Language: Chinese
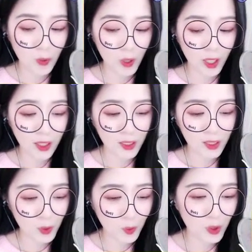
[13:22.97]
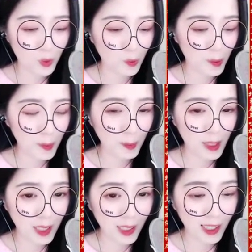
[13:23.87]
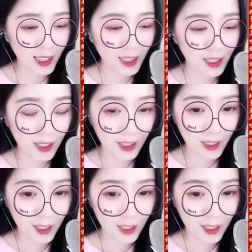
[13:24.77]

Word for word: 他松开捂住杨芷衡的手，